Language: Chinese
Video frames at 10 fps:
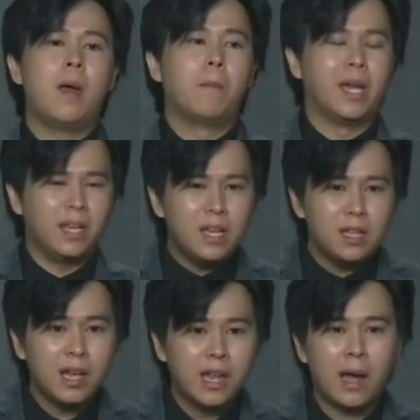每一
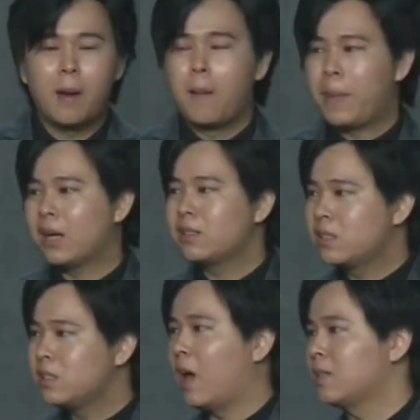年呢，帮
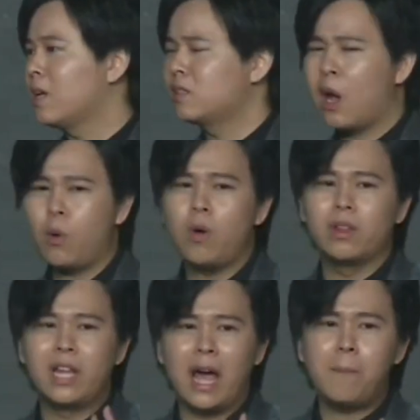市场上超过
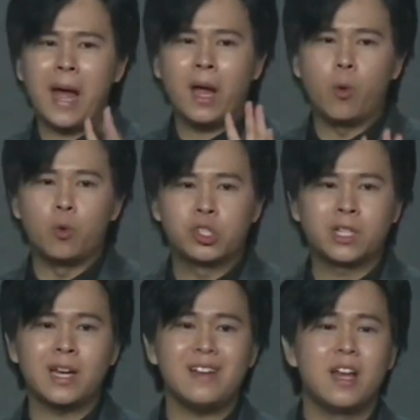两百五十
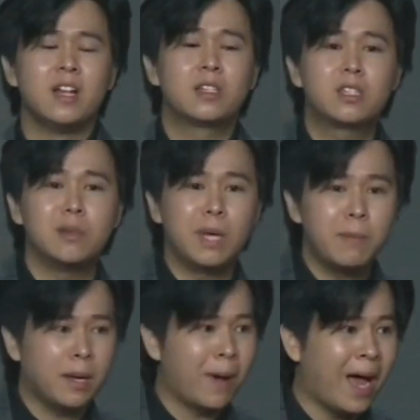个知名
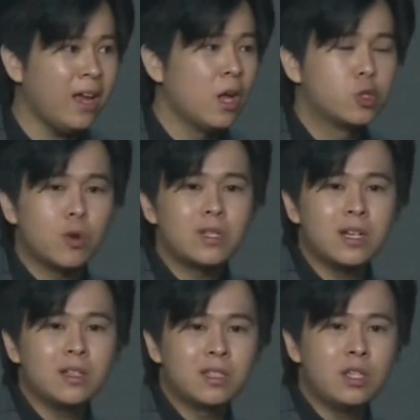品牌做这
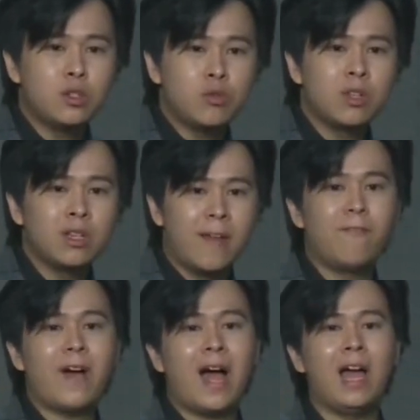个技术的研
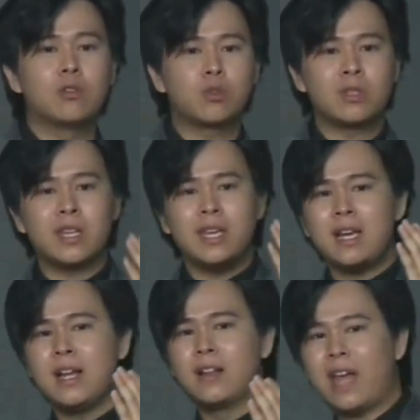发，还有做这一个
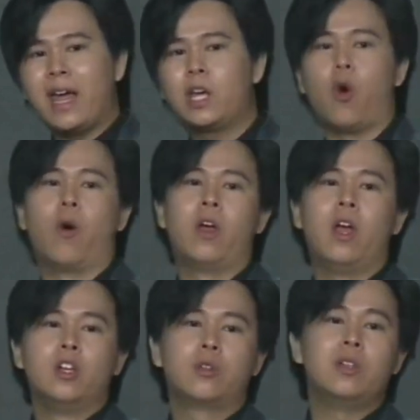代工。
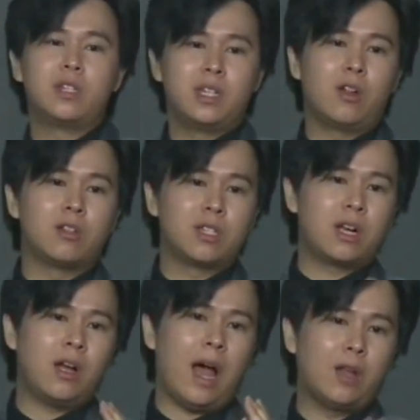所以今天呢，这
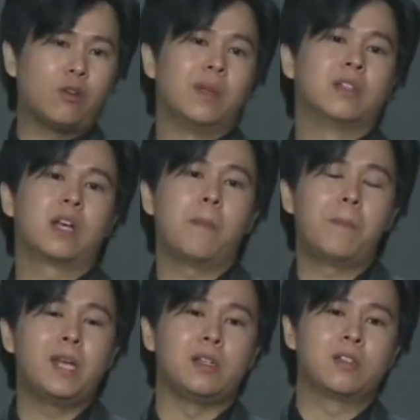个艾多美的这个
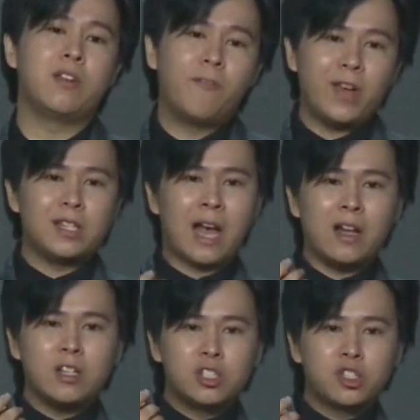背景是非常
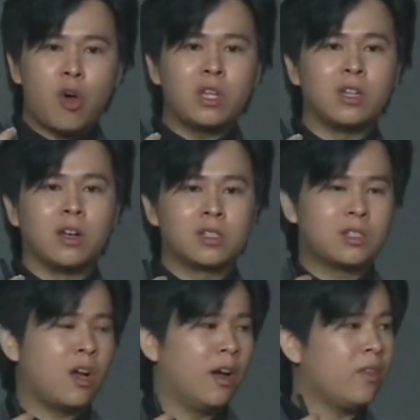solid 的，是
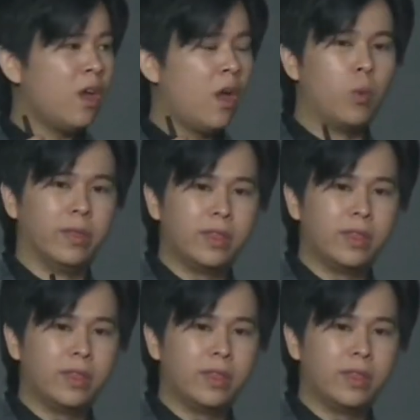很稳